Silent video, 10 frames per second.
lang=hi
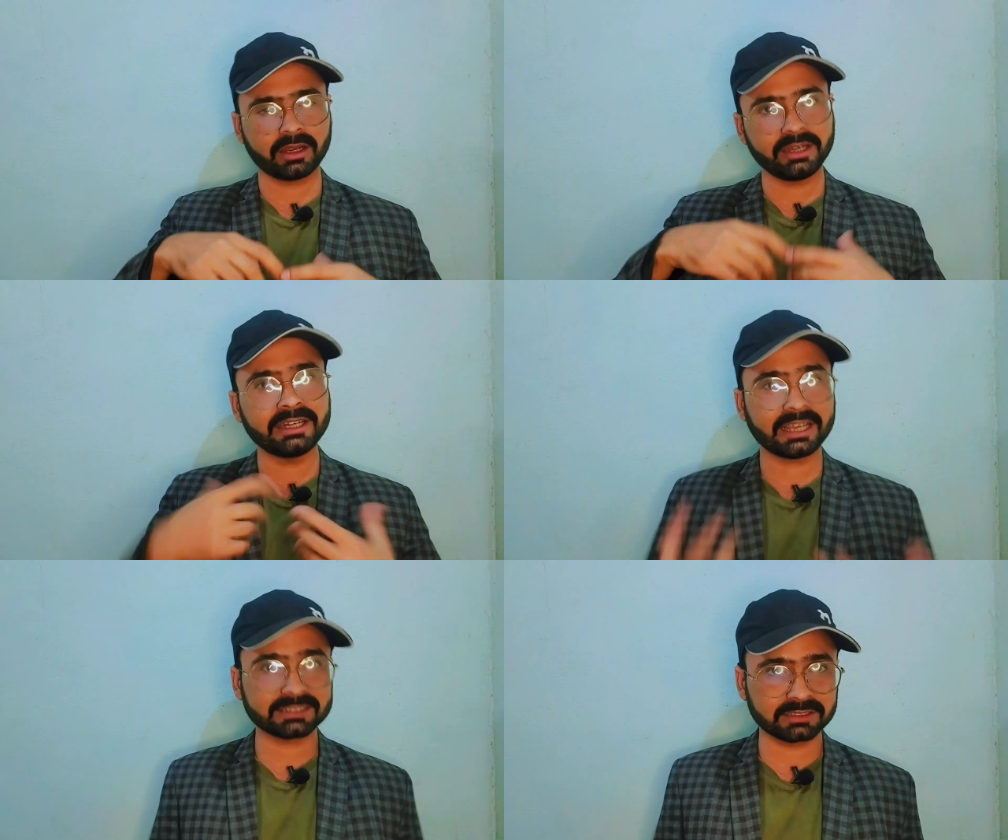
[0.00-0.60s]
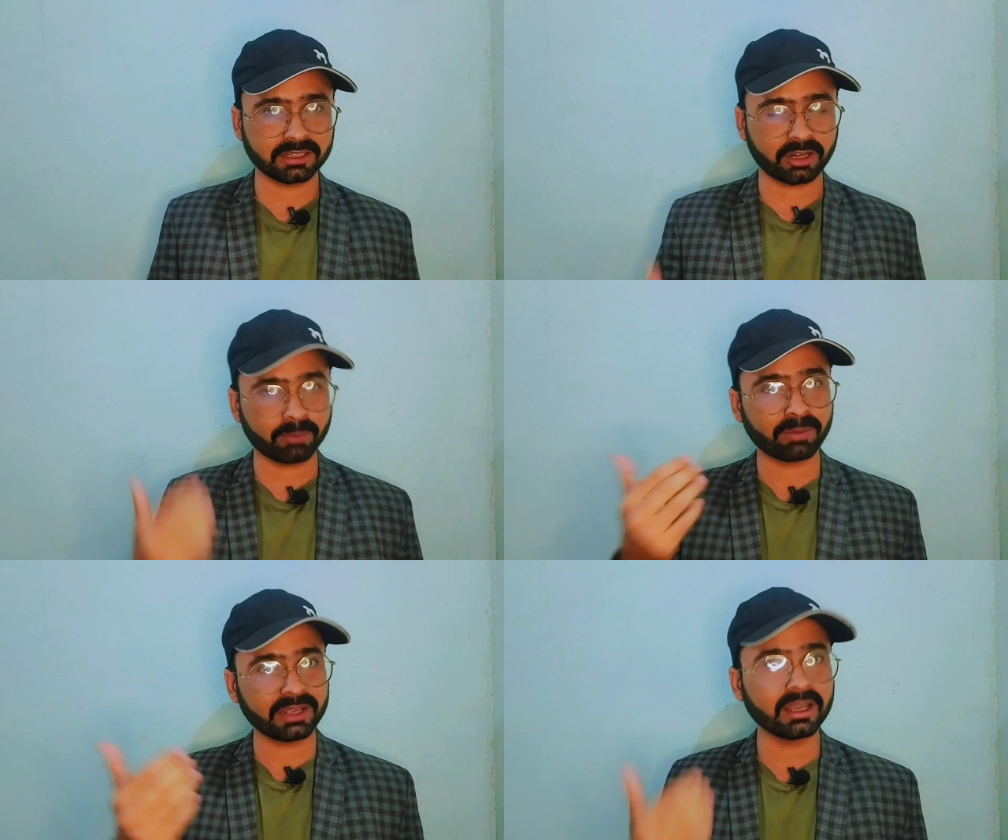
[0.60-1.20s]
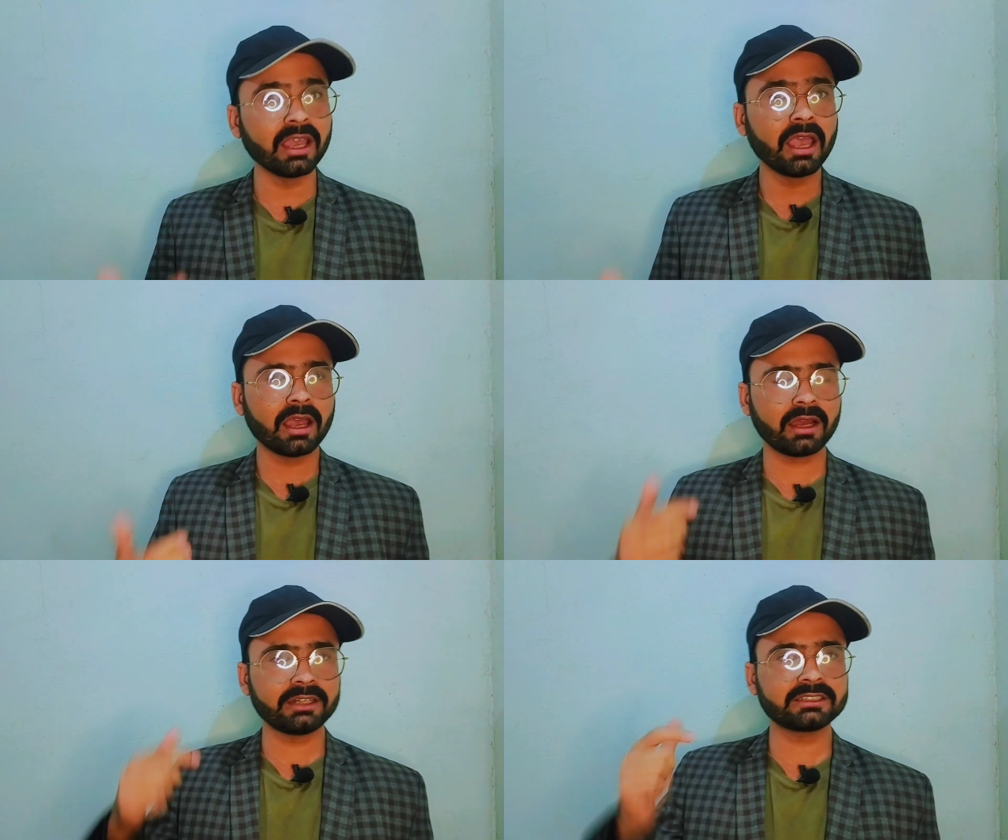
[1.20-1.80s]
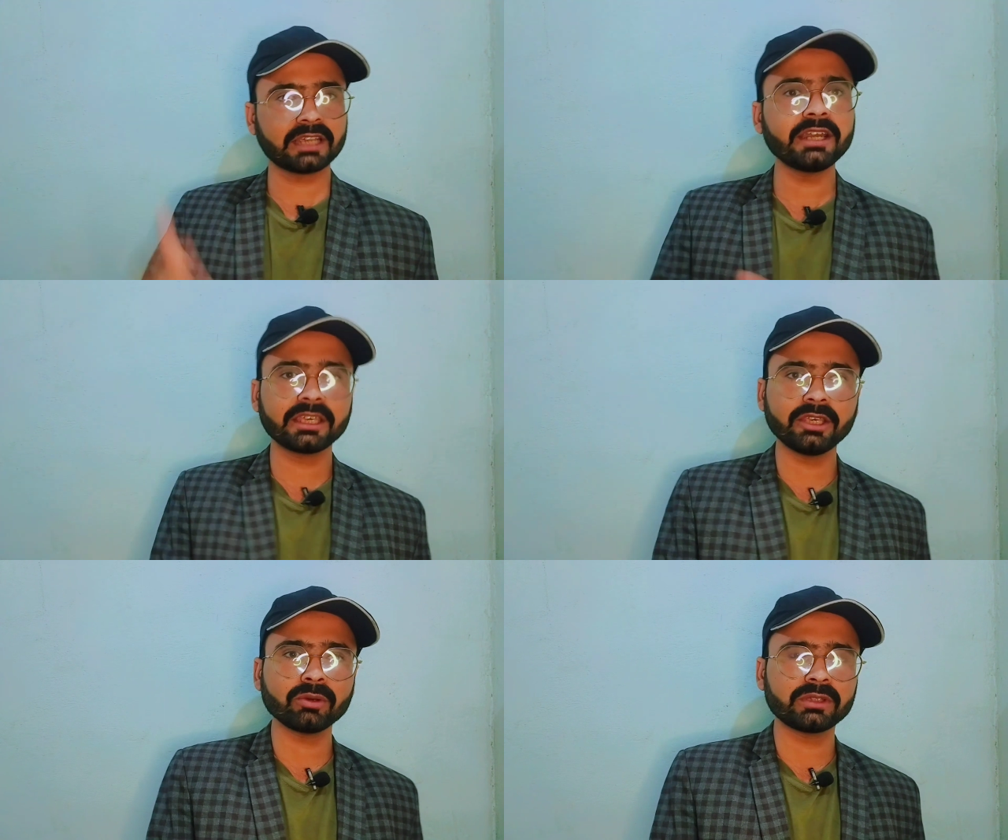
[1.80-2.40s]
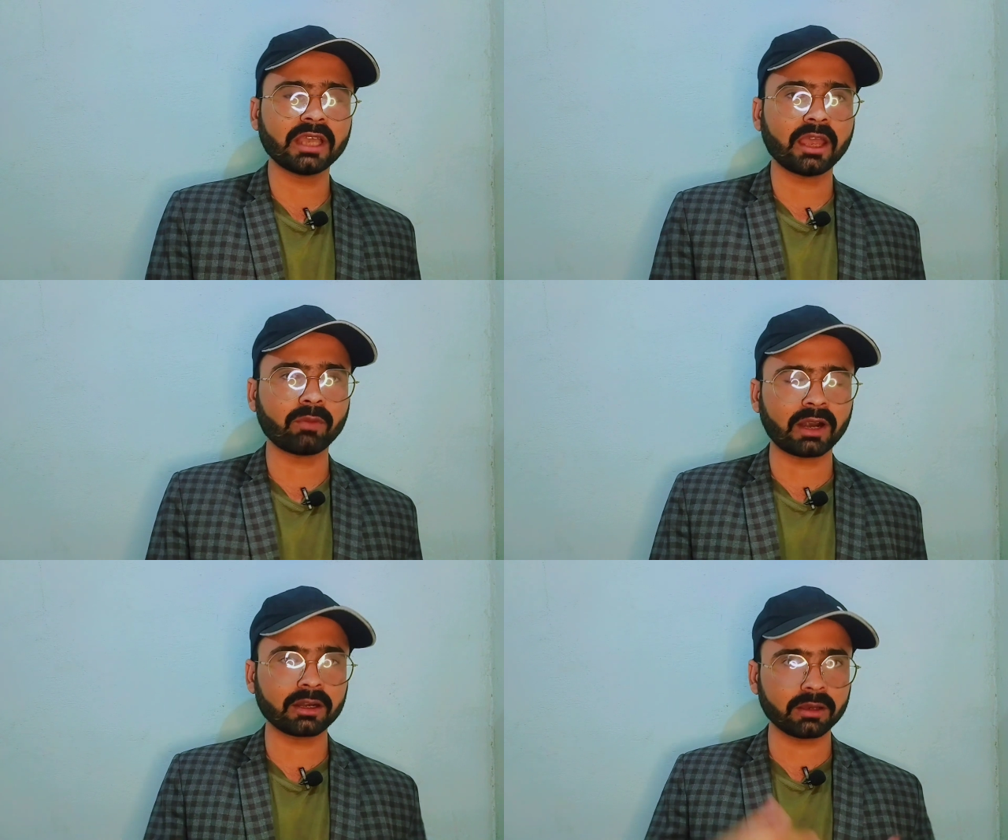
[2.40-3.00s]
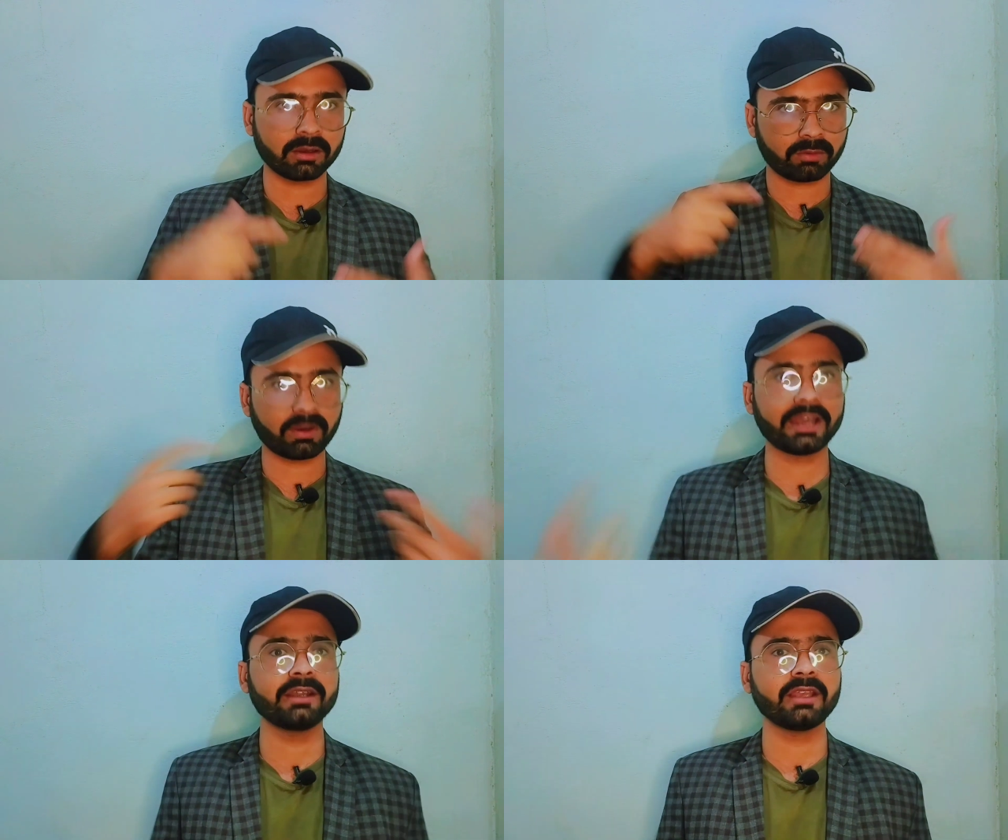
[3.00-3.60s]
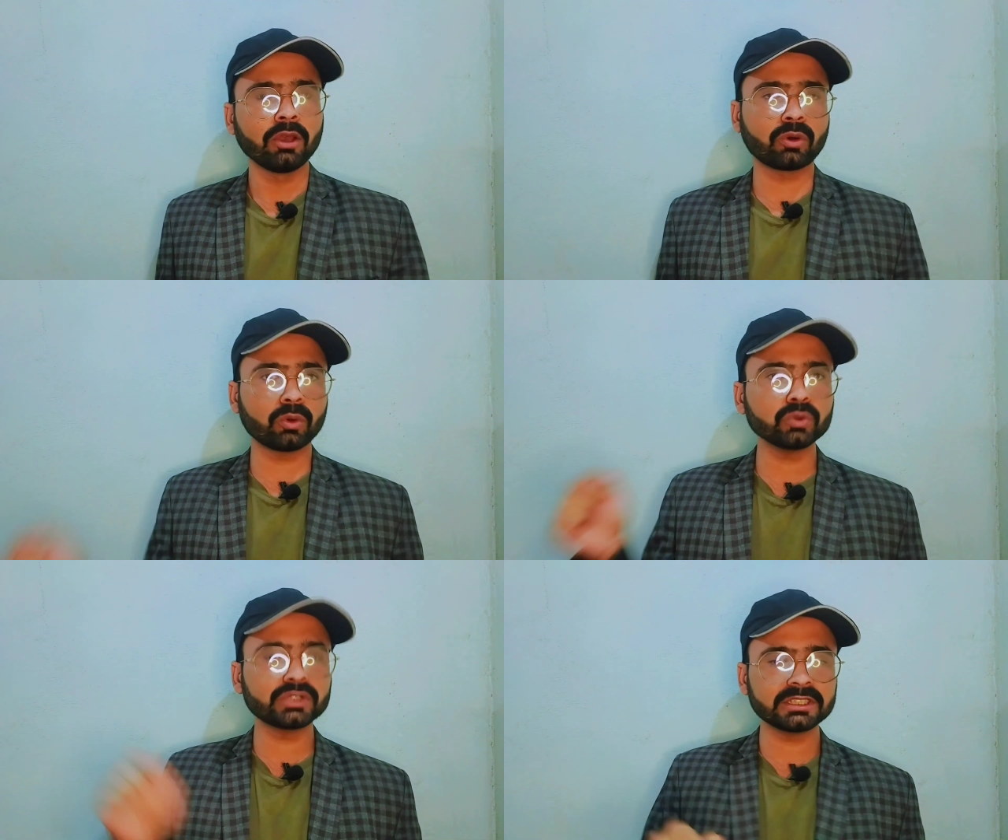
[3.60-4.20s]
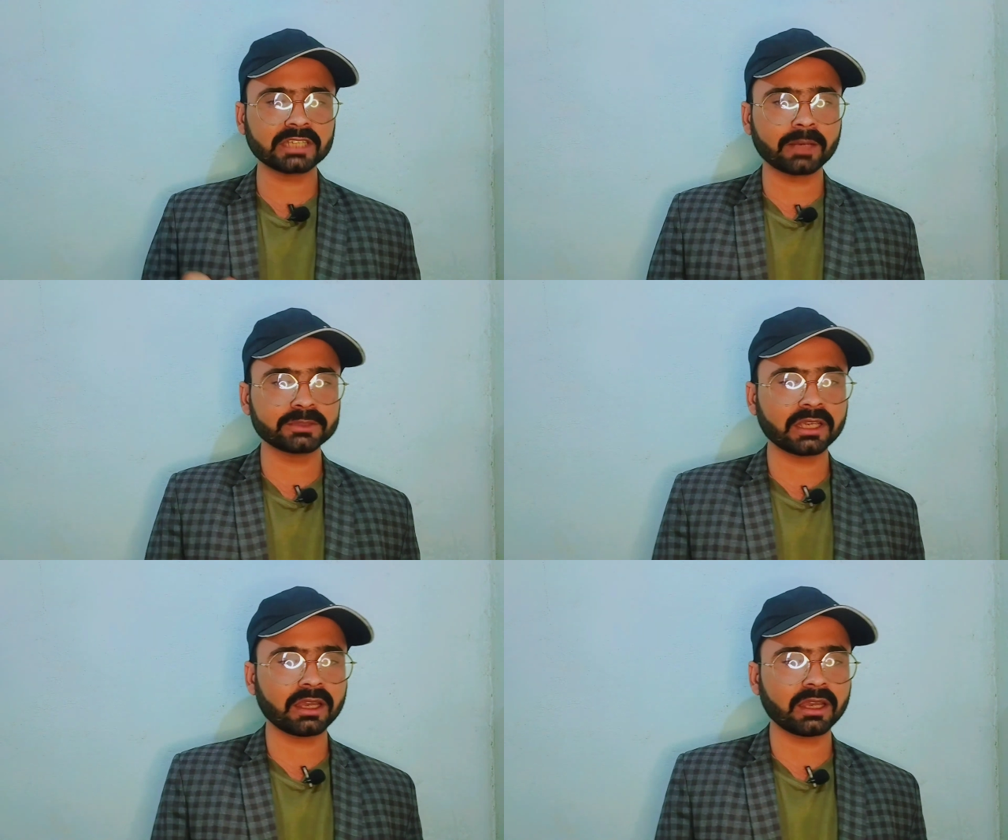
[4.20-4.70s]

इंडेक्स नंबरिंग डिसाइड की होती है वर्ल्ड वाइड या तो उस हिसाब से